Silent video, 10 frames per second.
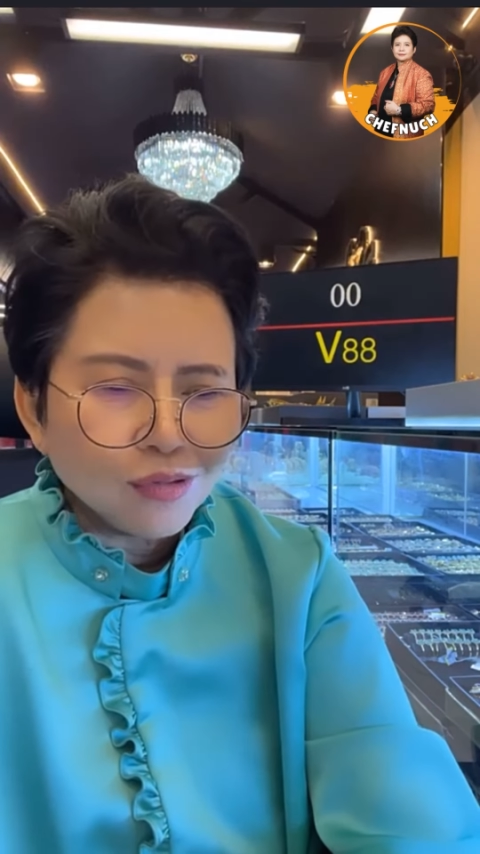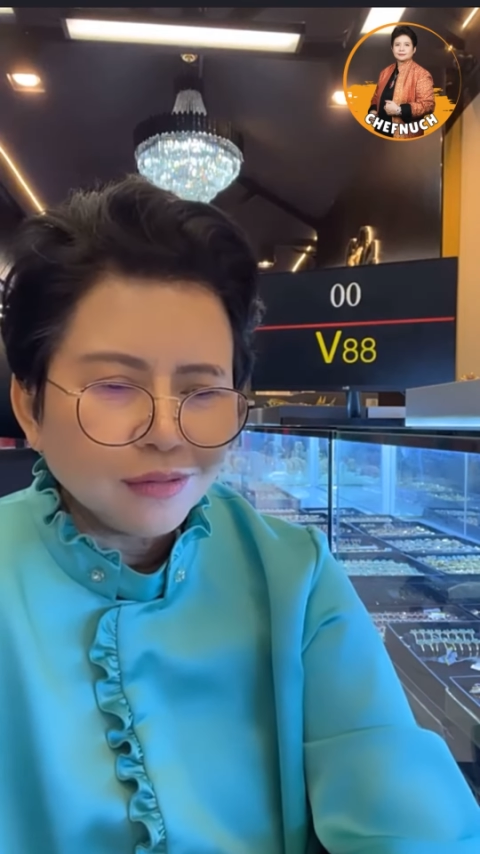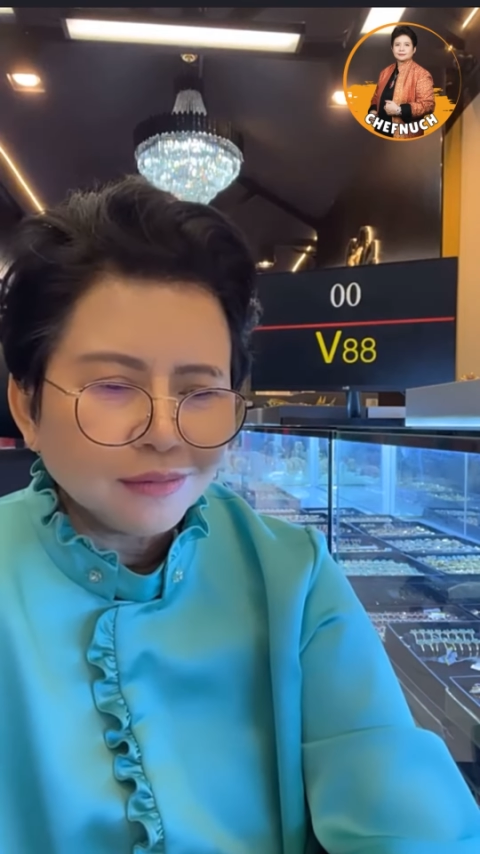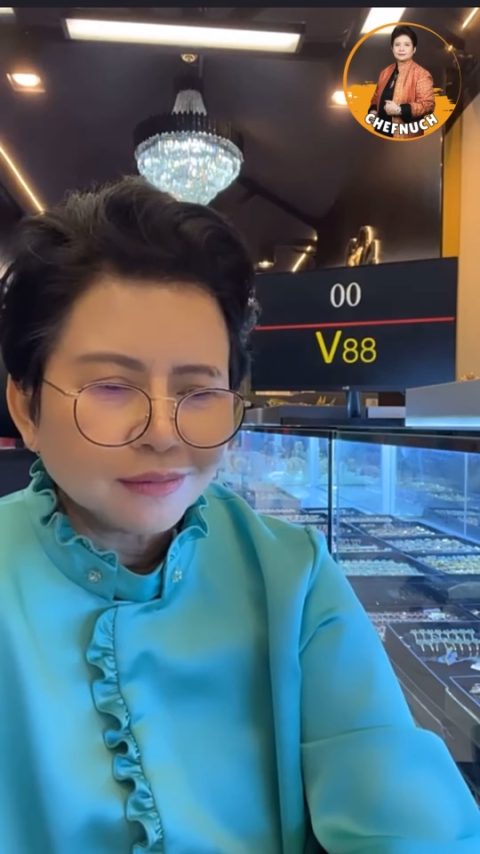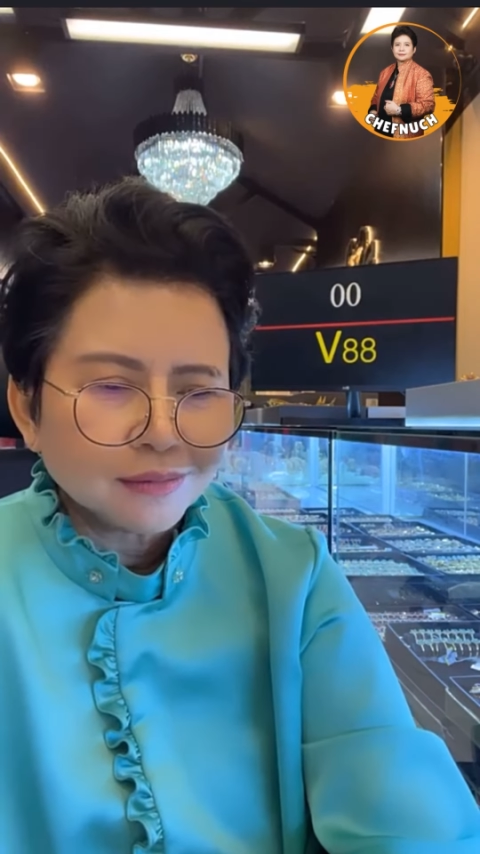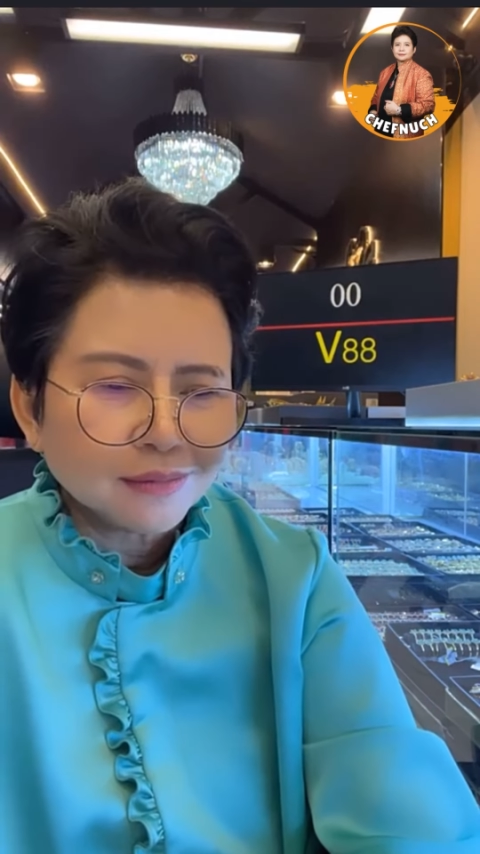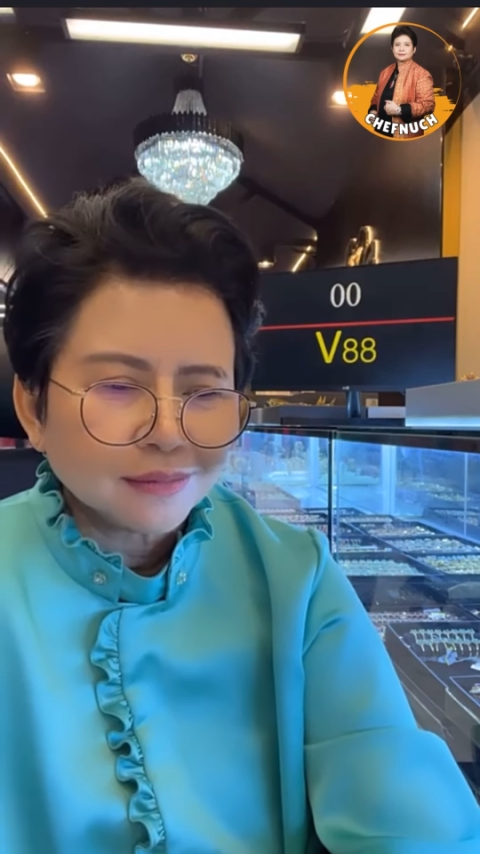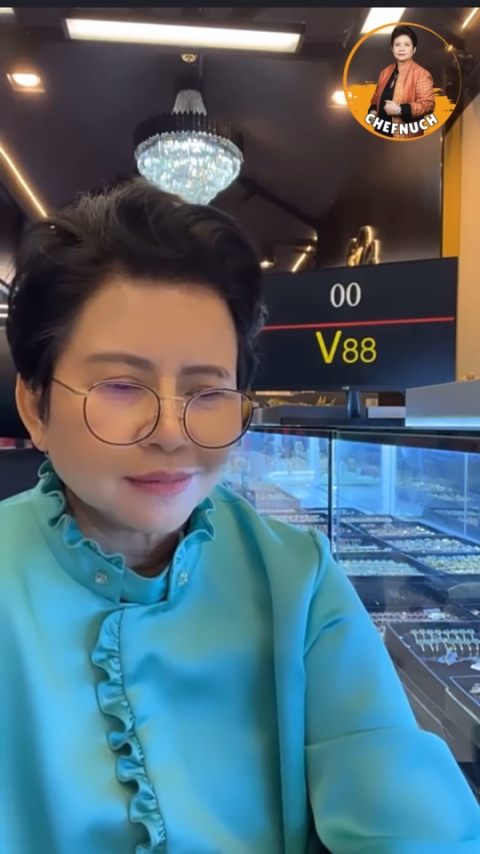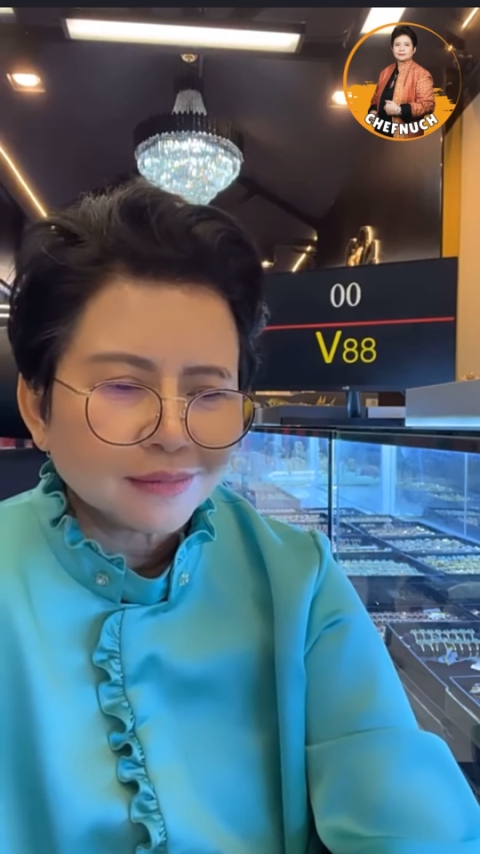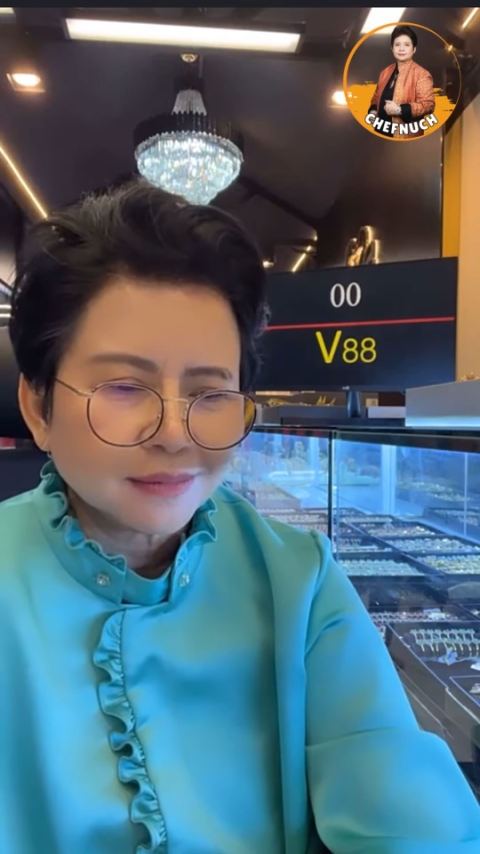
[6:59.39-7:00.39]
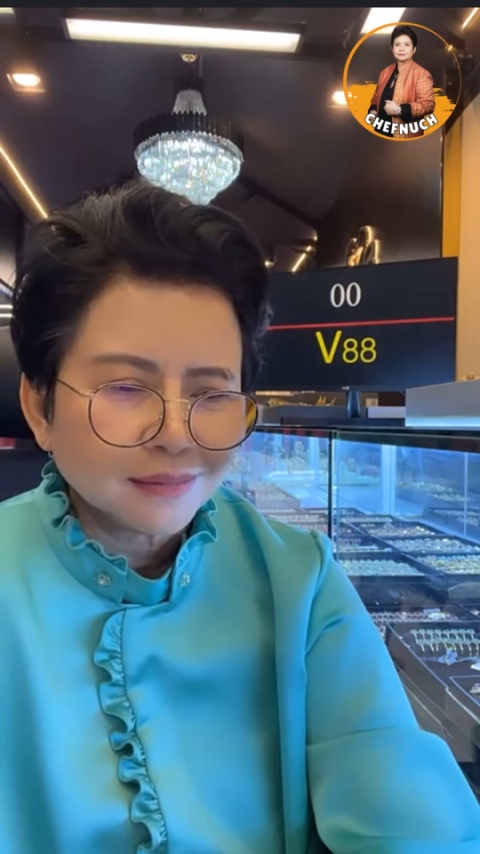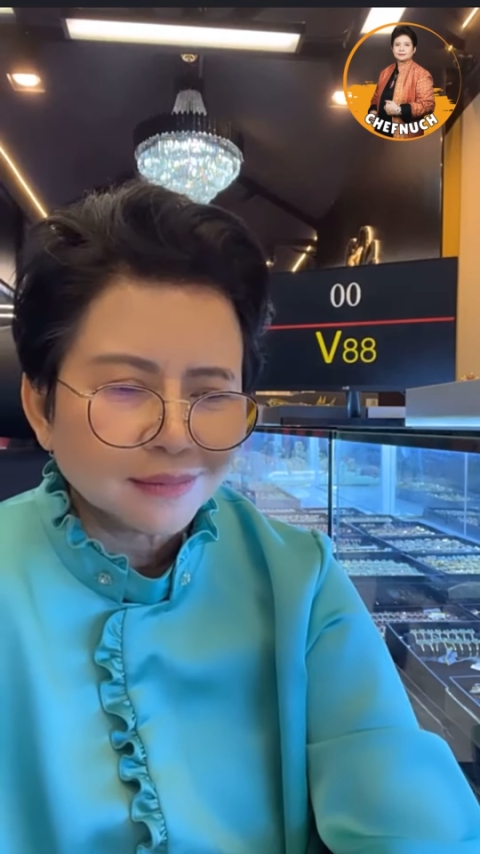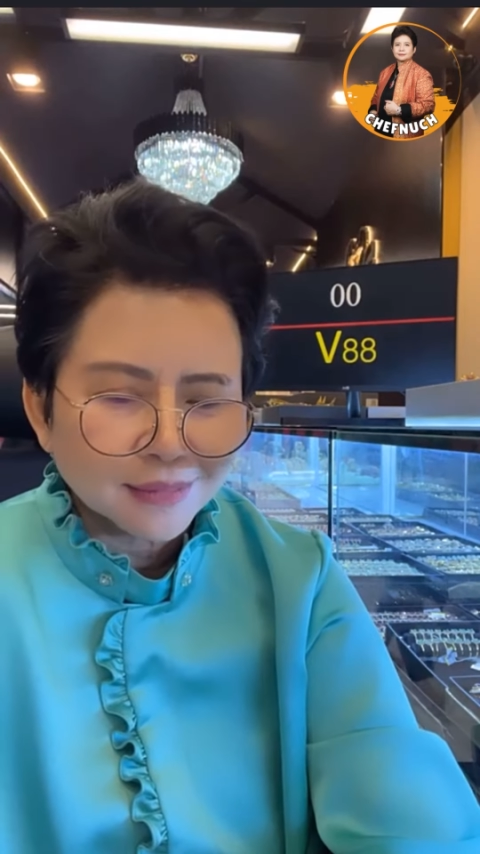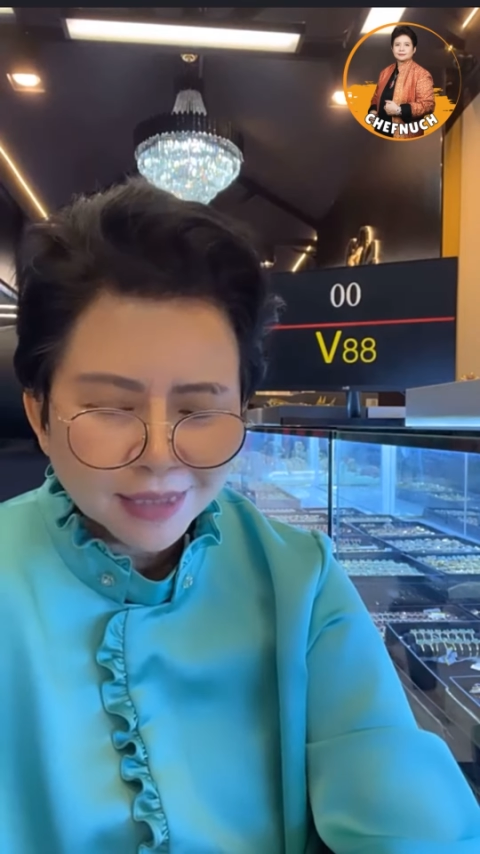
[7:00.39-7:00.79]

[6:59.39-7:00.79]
ณอืม